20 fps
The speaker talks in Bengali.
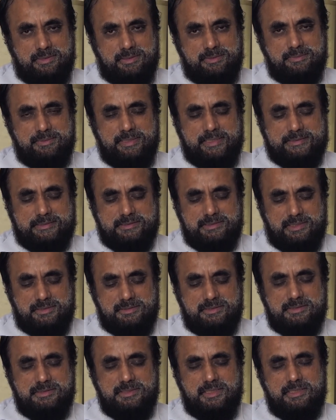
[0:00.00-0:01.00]
এই এটা
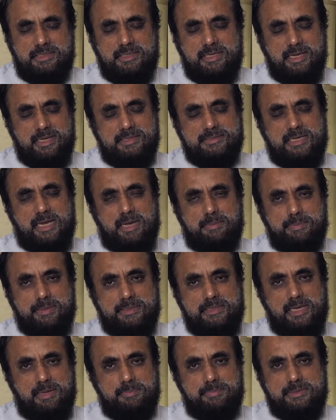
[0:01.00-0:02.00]
জানতে চাই হ্যাঁ যে
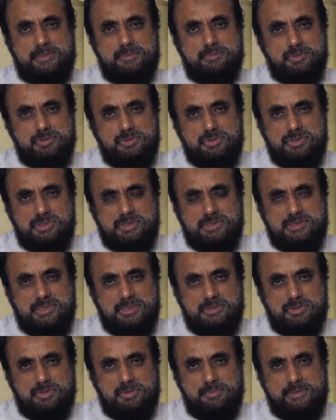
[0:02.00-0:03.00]
হাঁপানি হাঁপানির মতো
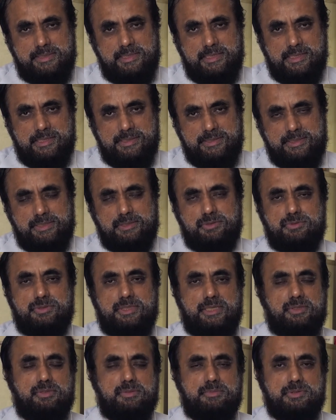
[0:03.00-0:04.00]
চিকিৎসা চলবে ডেঙ্গু
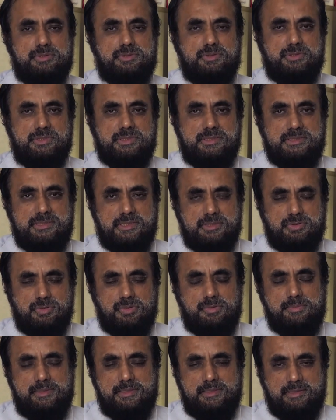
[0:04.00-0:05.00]
ডেঙ্গুর মতোই চিকিৎসা
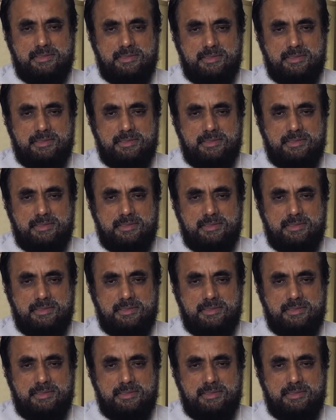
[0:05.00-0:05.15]
চলবে